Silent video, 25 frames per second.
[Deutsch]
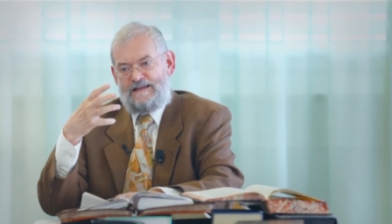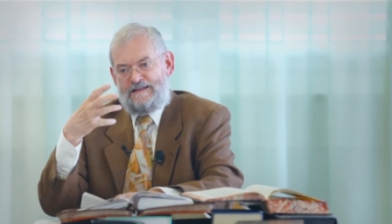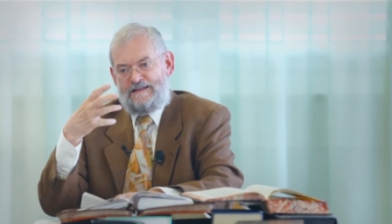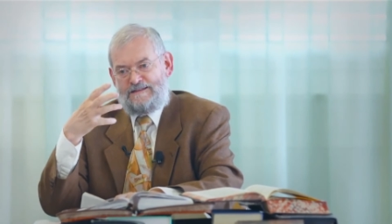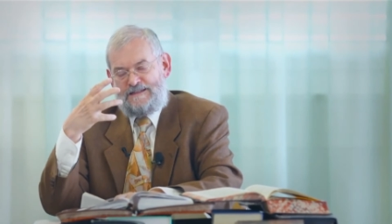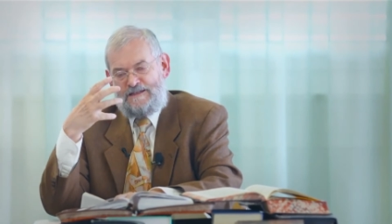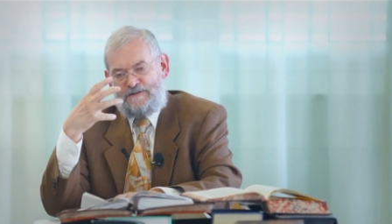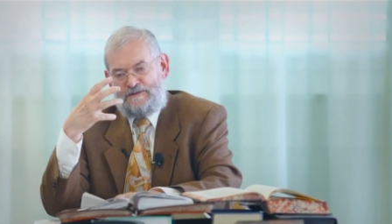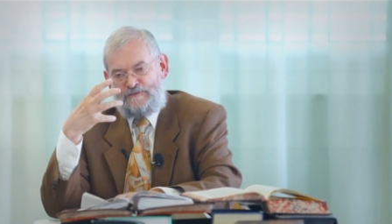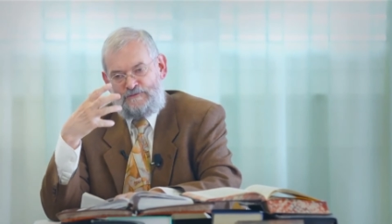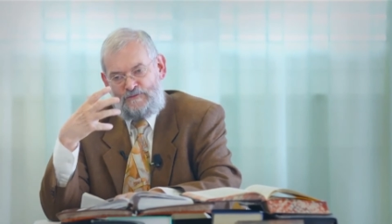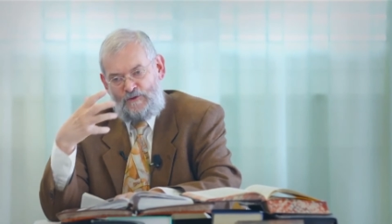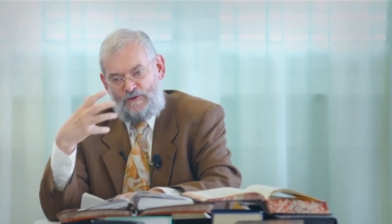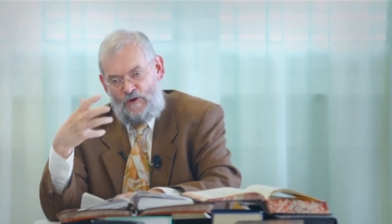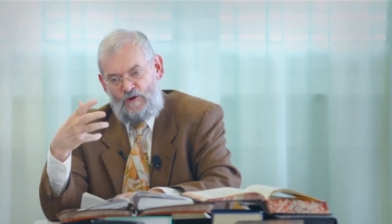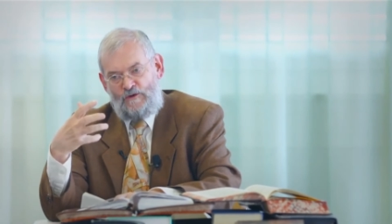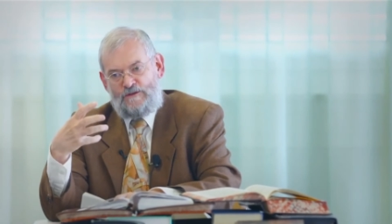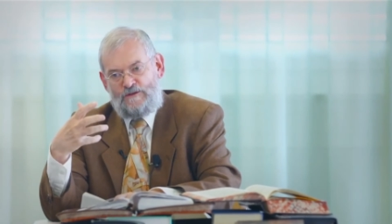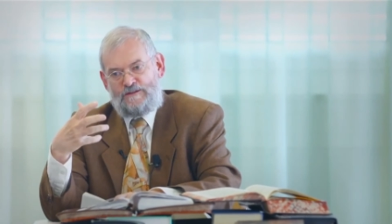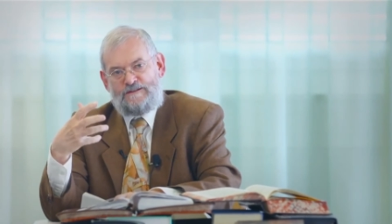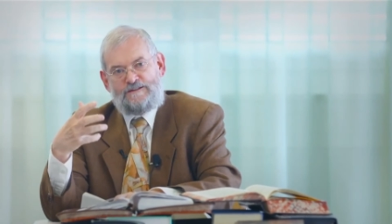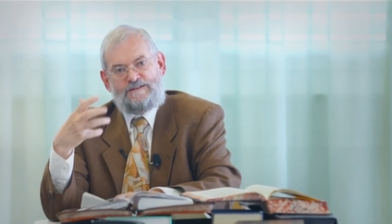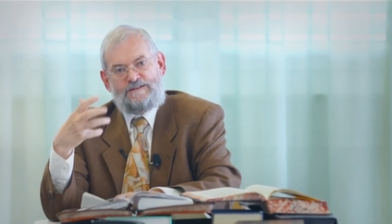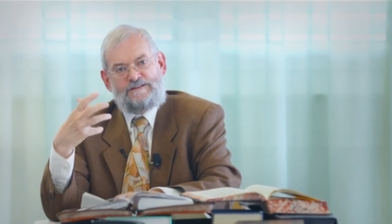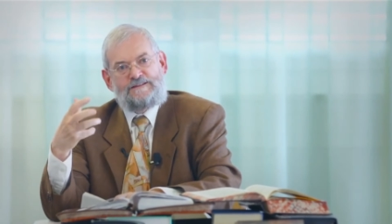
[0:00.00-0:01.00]
sich
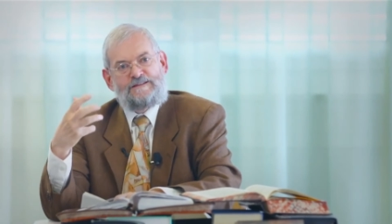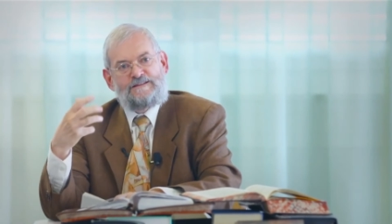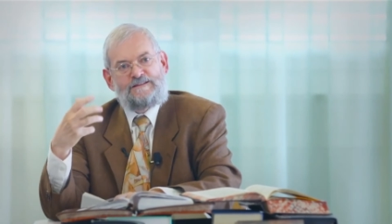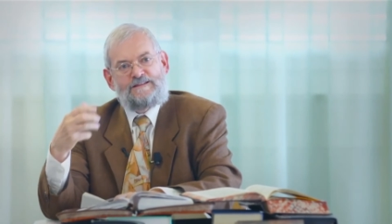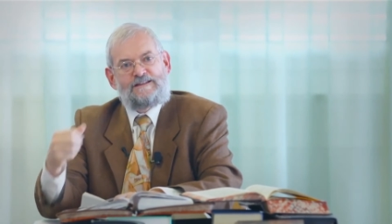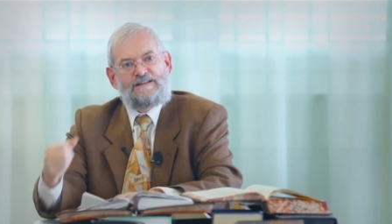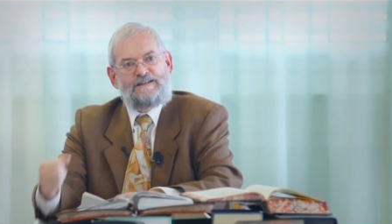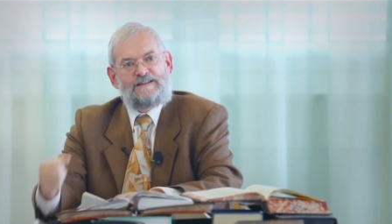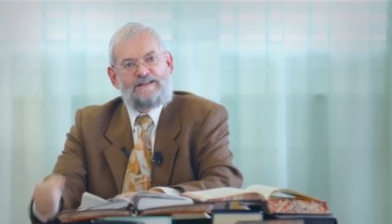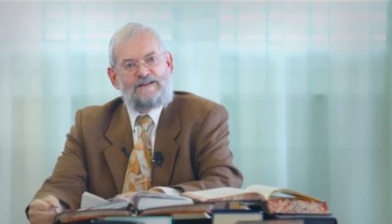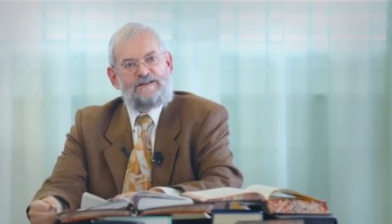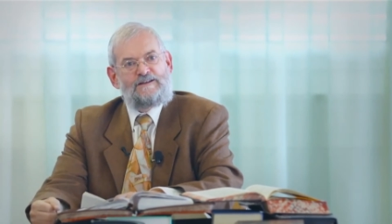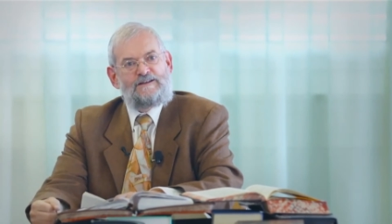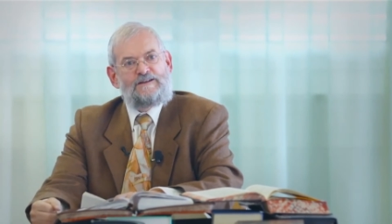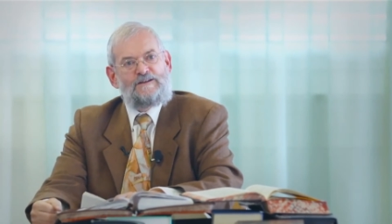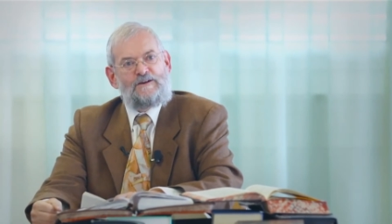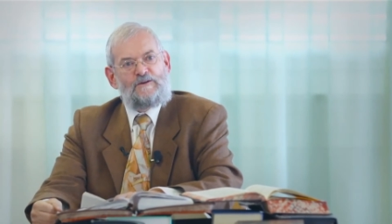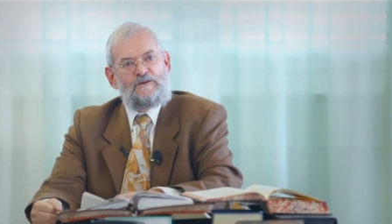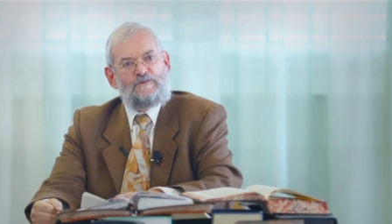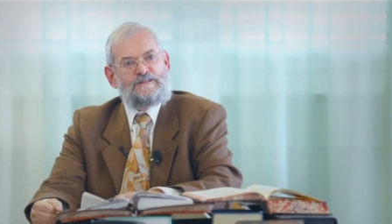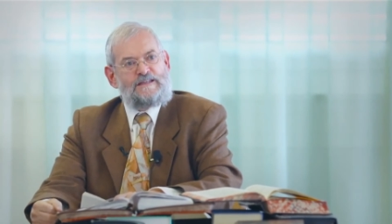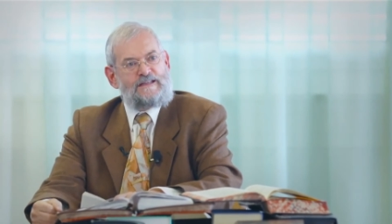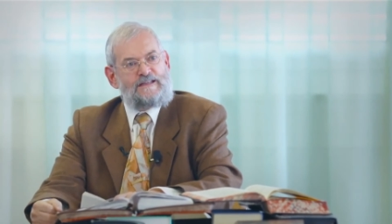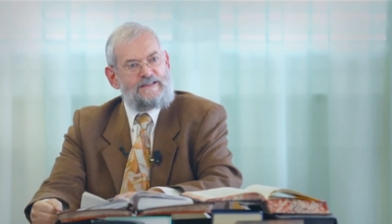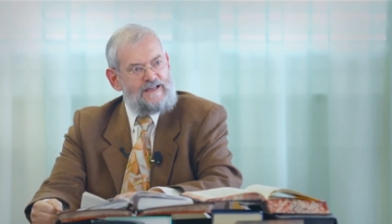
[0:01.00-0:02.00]
freut
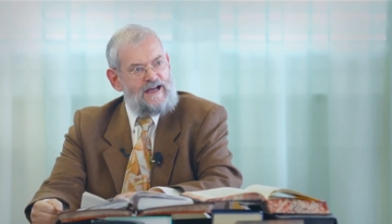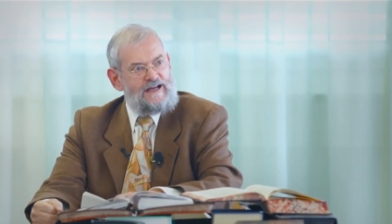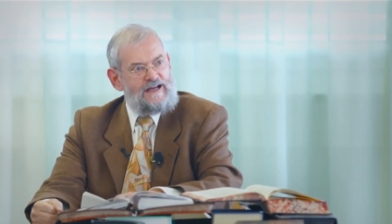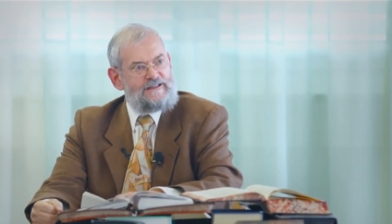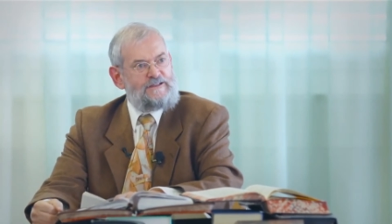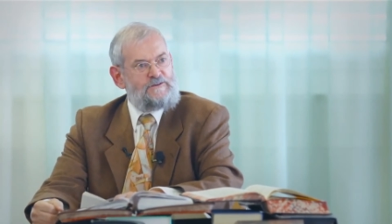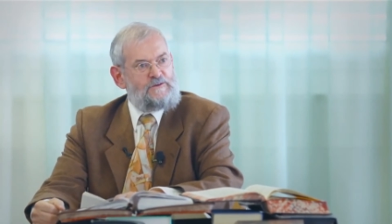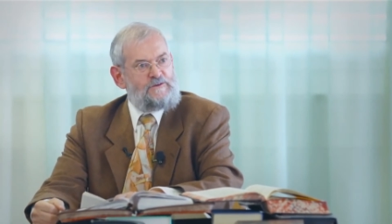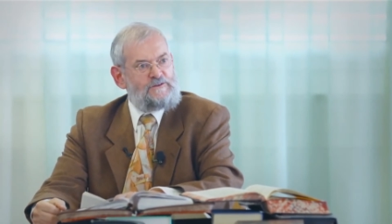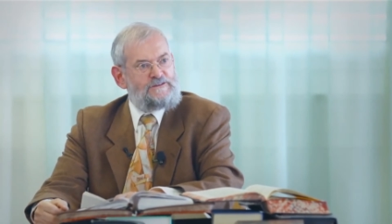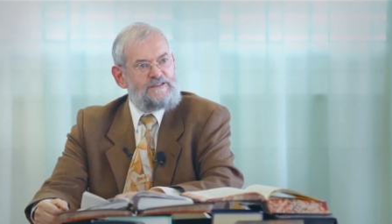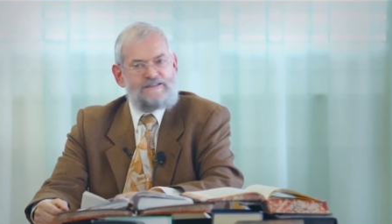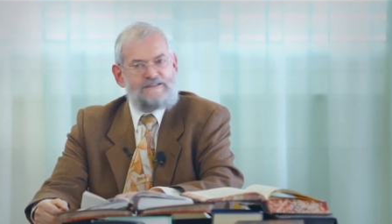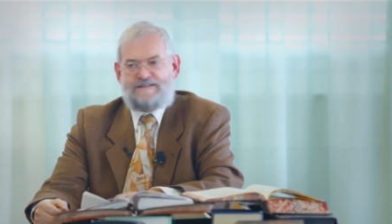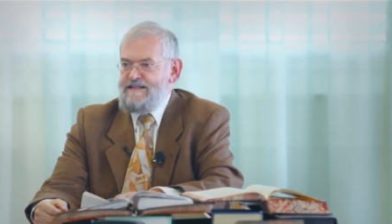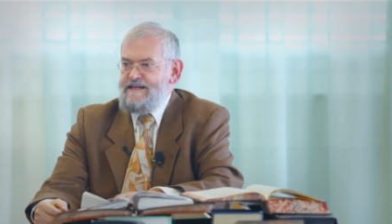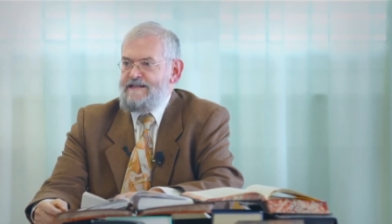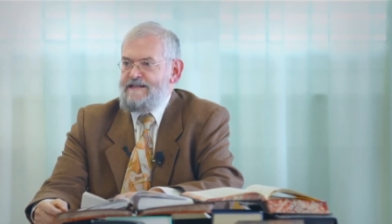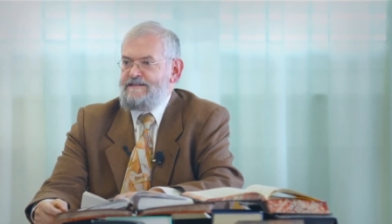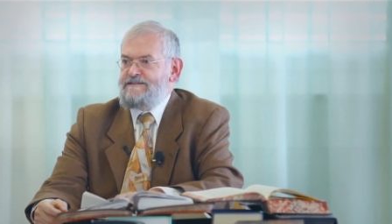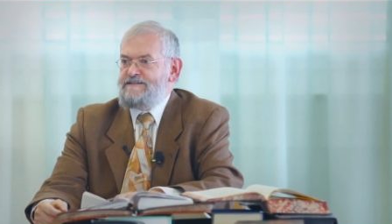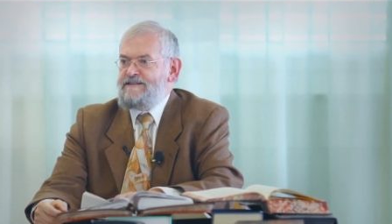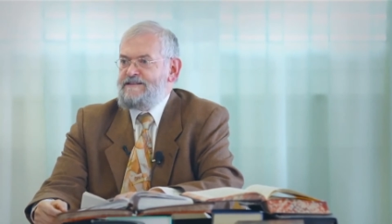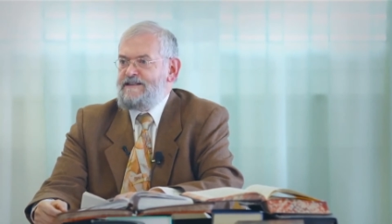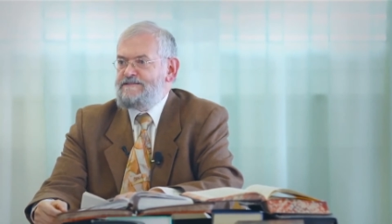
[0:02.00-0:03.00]
und die Gnade Gottes
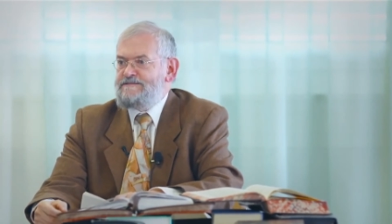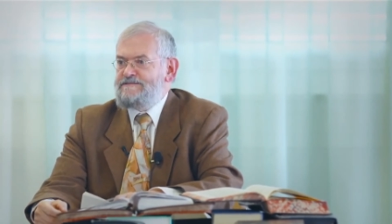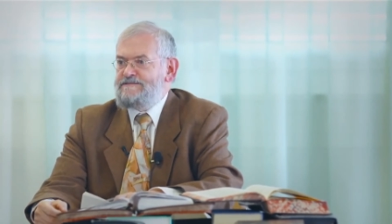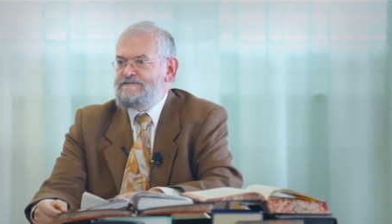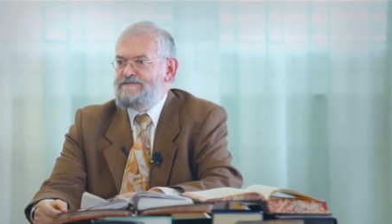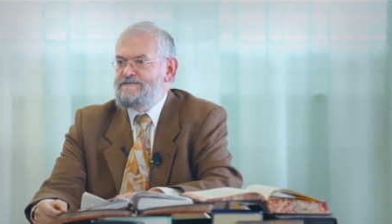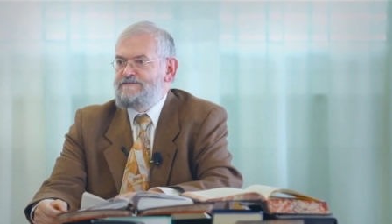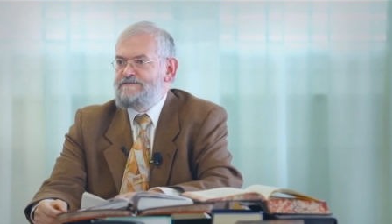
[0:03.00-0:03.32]
sehen kann.